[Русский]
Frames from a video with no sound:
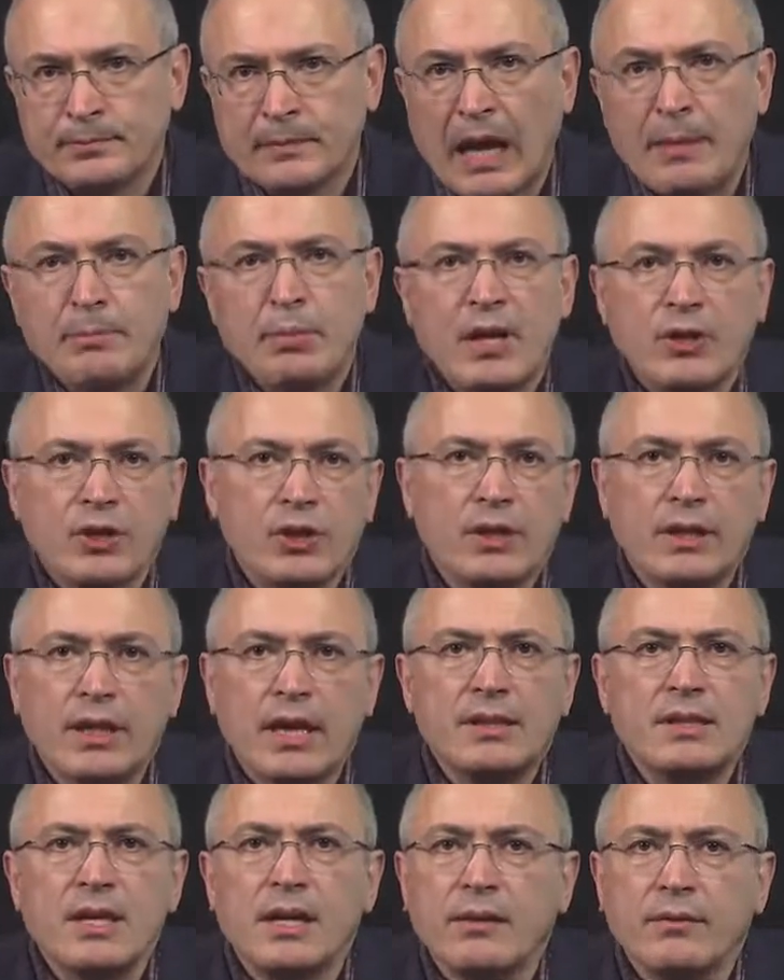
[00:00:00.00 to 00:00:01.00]
Опять же,
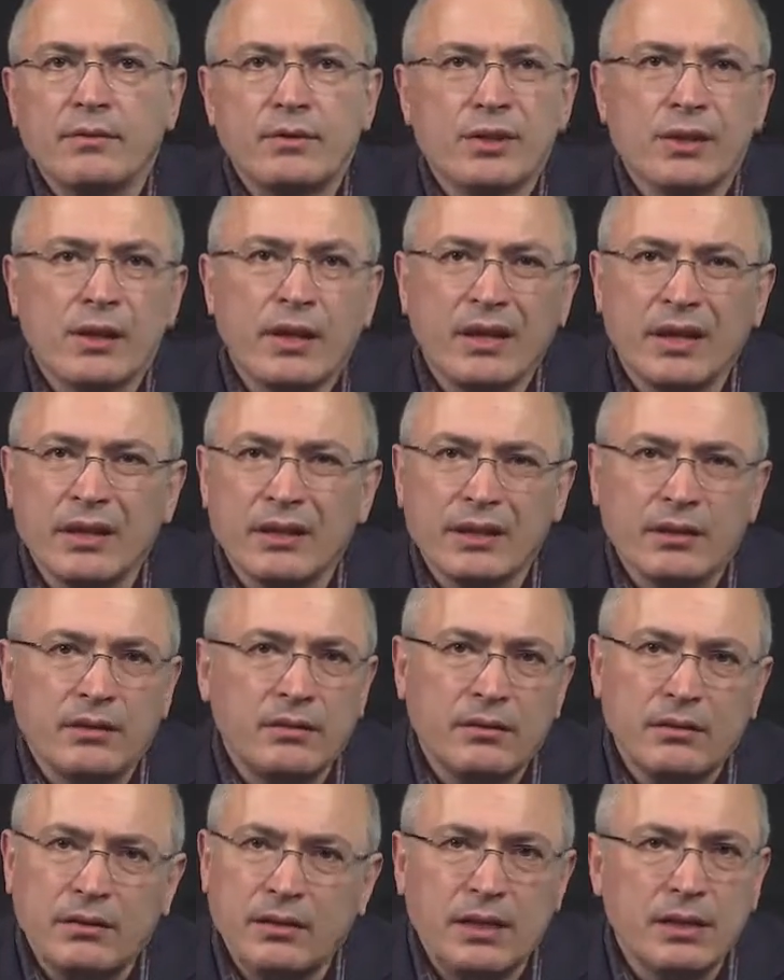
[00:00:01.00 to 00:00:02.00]
для отдельного человека это
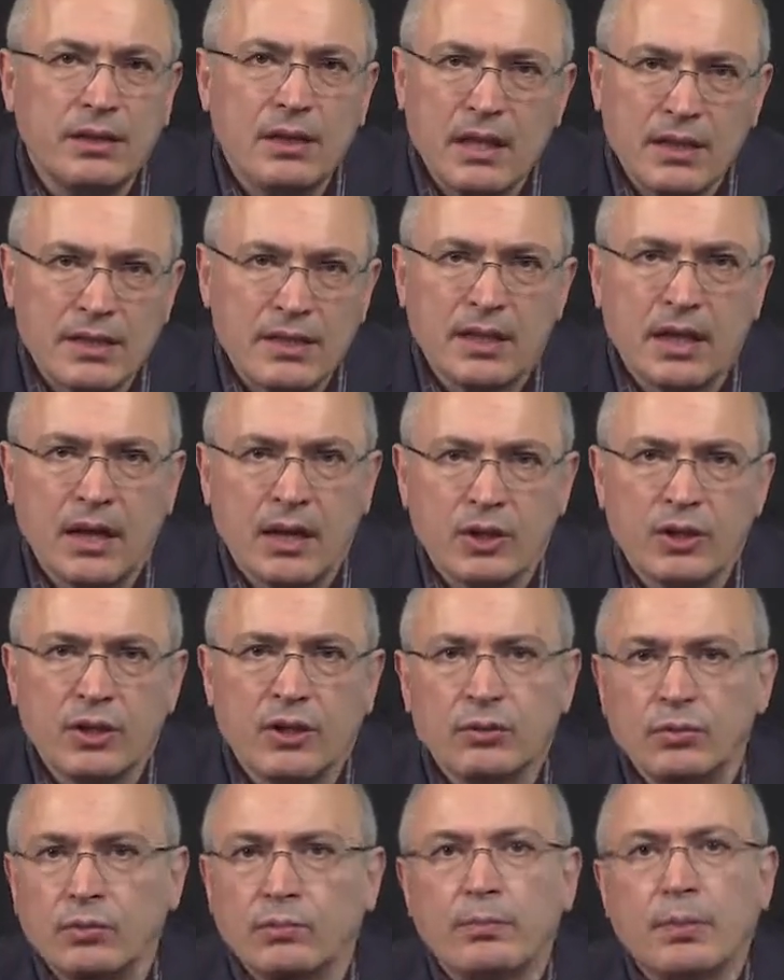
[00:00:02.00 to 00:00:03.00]
не так
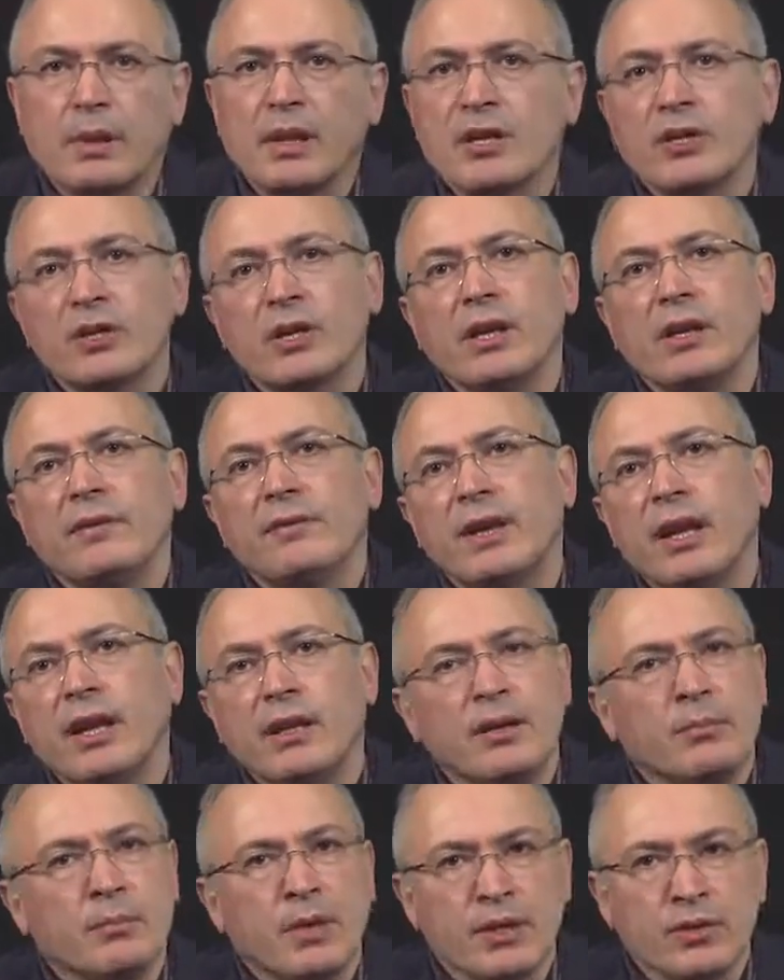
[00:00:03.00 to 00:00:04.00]
страшно. Ну, положили в
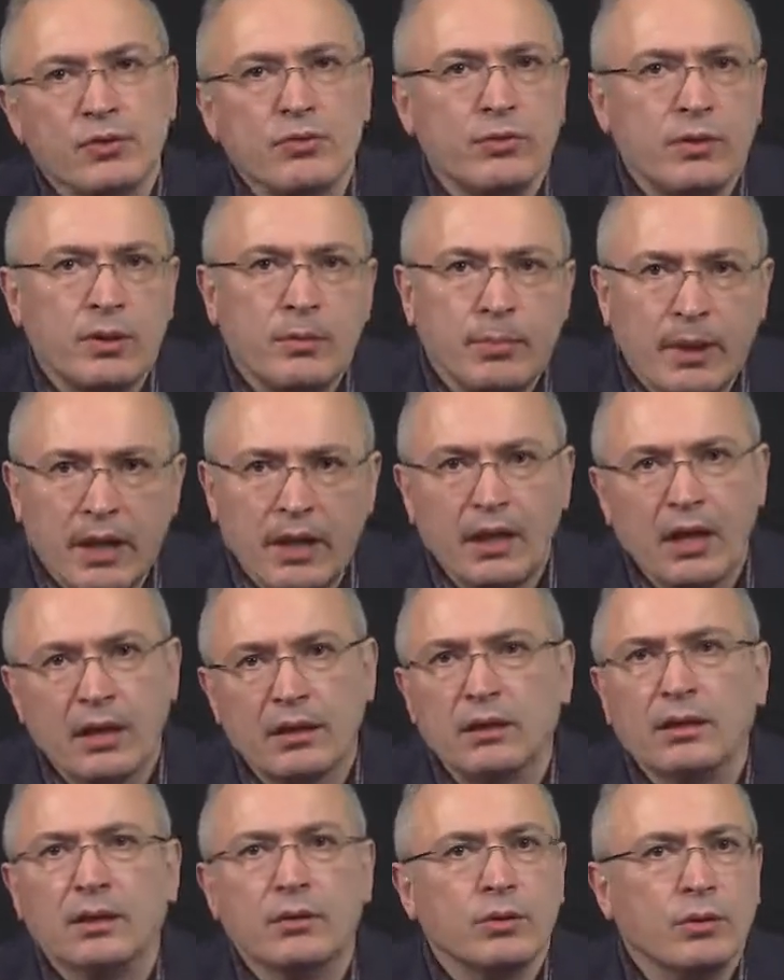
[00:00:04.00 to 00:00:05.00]
реанимацию,
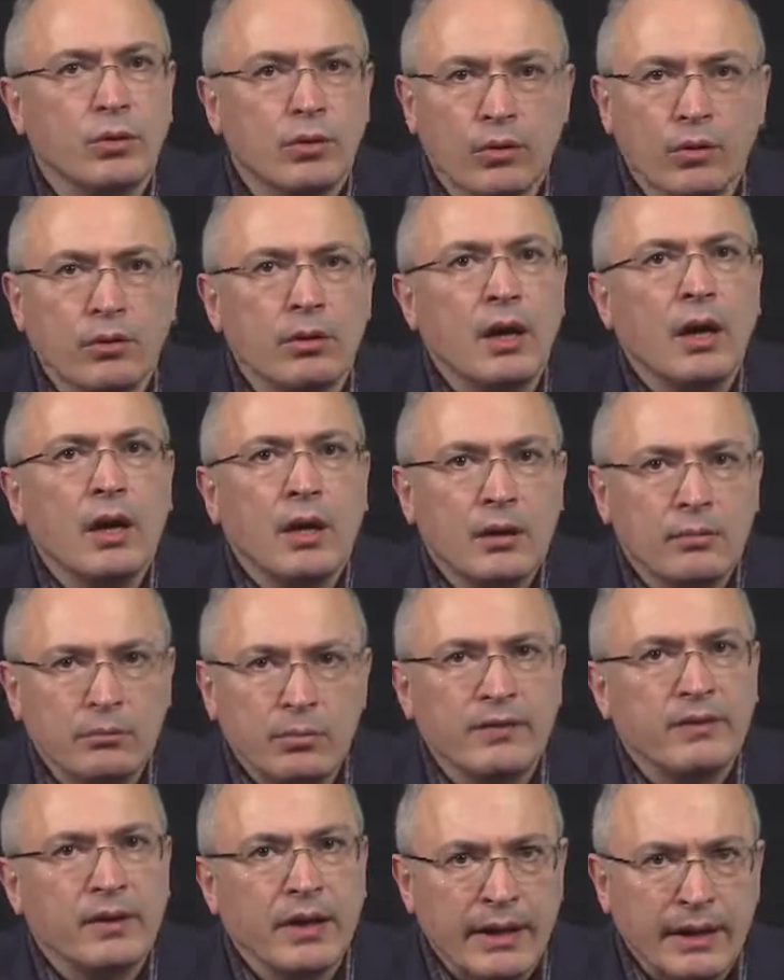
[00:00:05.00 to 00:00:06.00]
неприятно, но
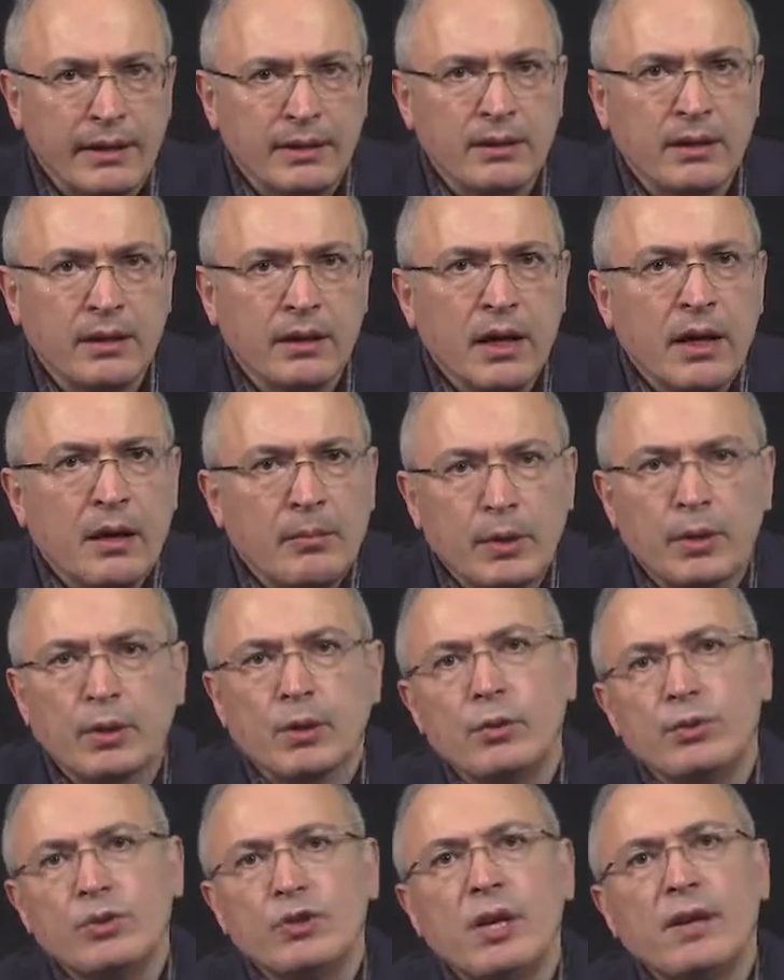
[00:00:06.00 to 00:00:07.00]
бывает.
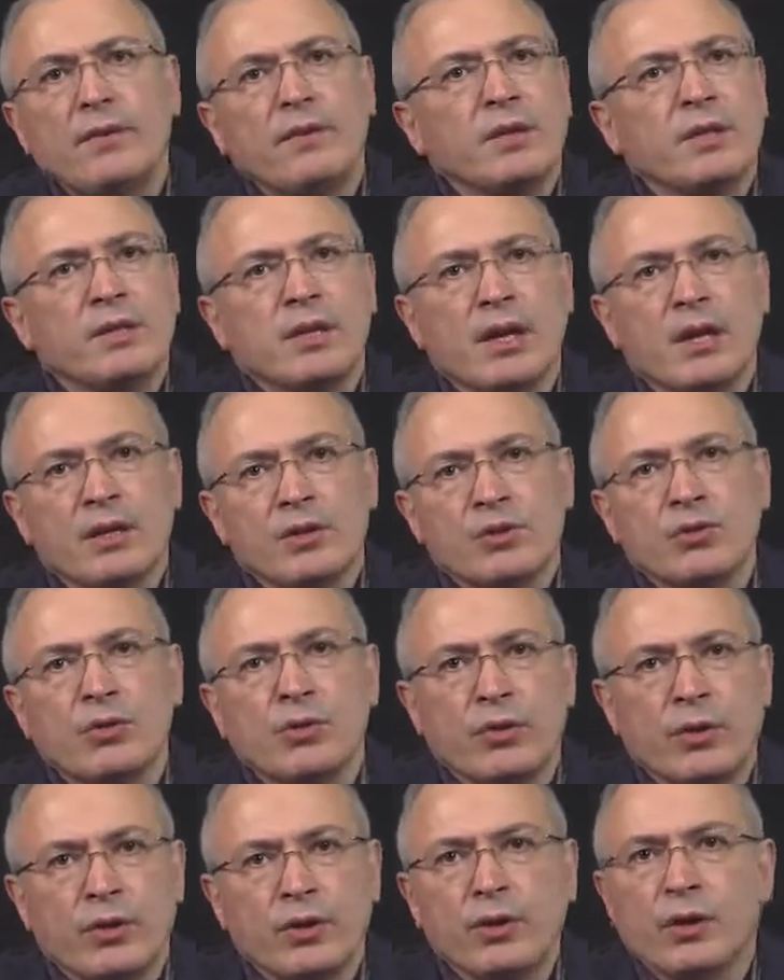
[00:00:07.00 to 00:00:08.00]
Подключили
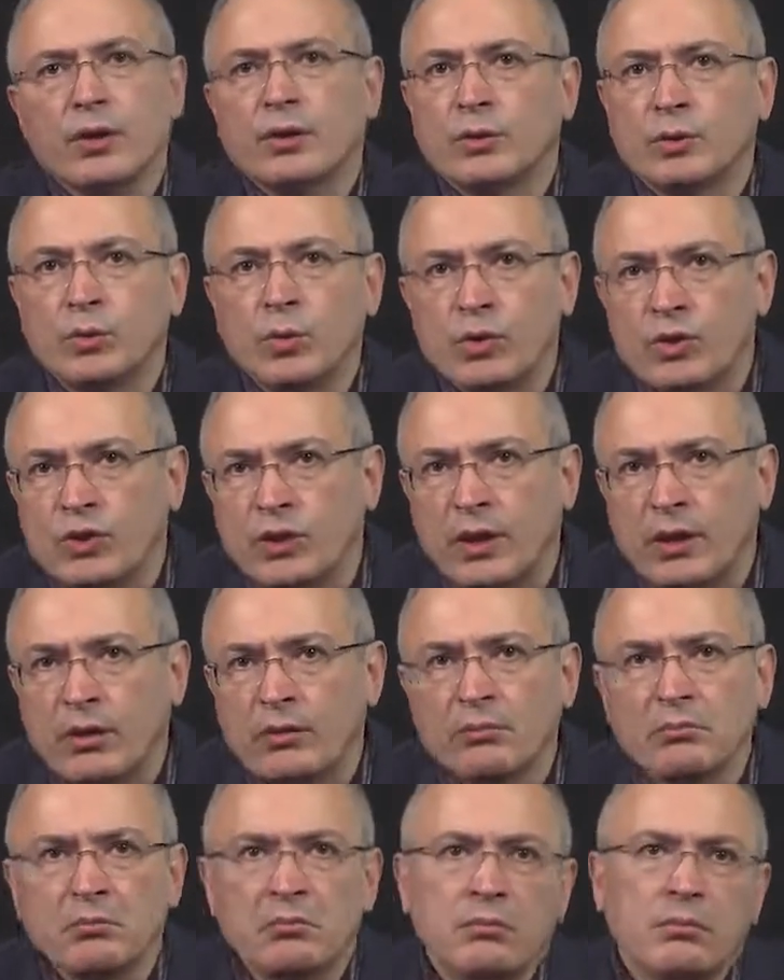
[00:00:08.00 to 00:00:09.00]
вентиляцию легких, тоже
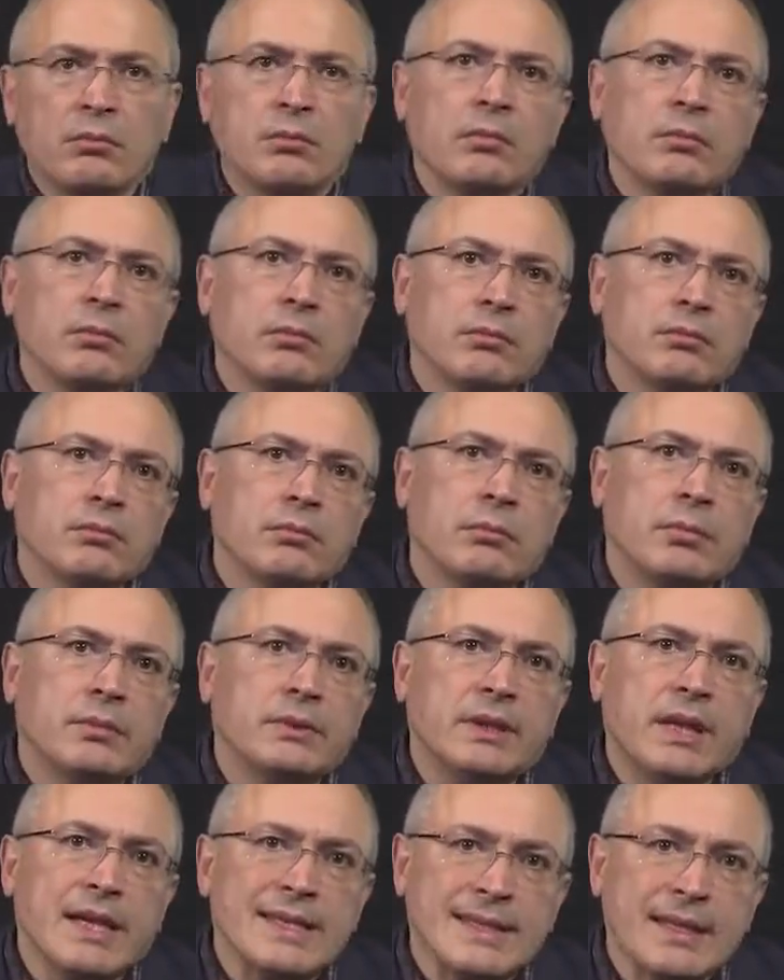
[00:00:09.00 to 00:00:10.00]

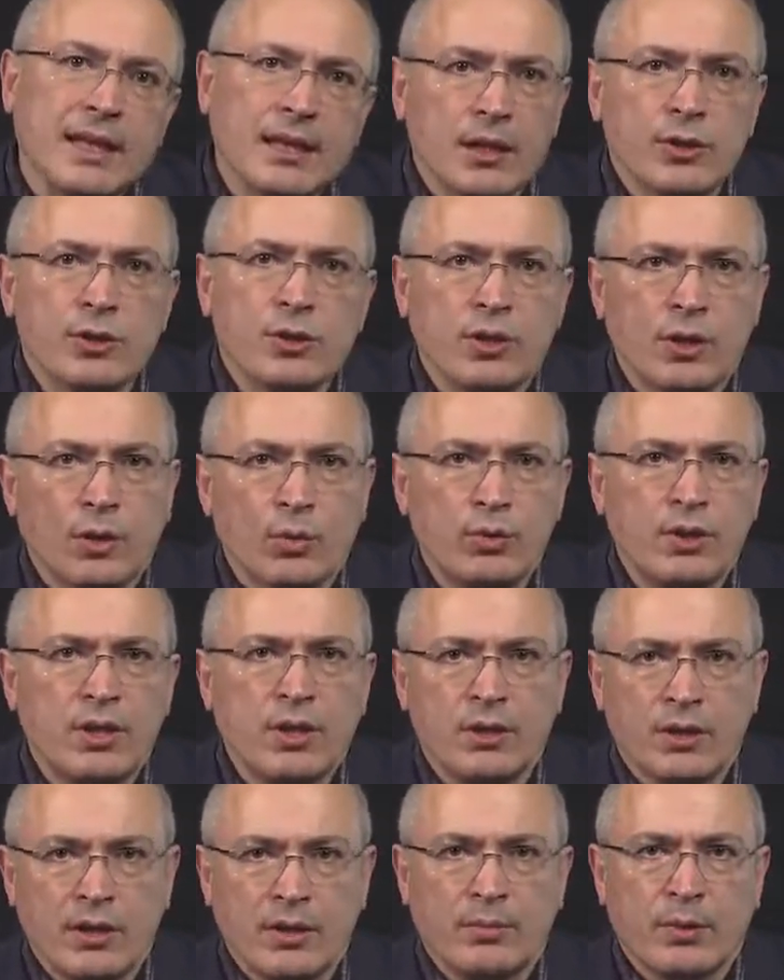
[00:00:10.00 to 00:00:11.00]
достаточно
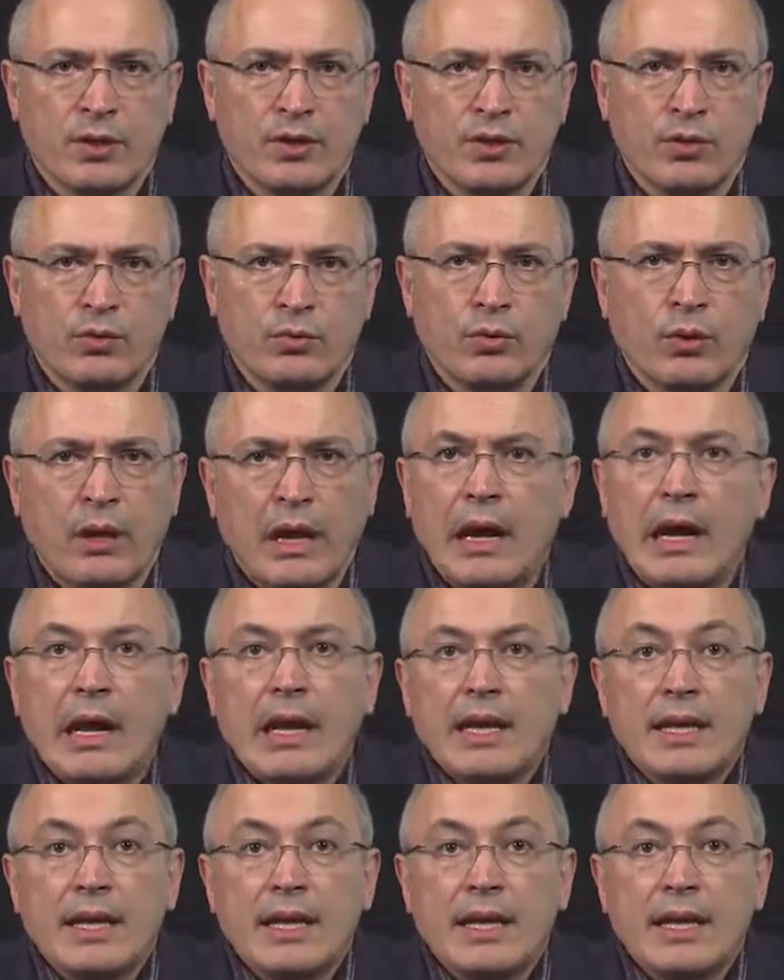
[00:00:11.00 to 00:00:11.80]
рутинная процедура.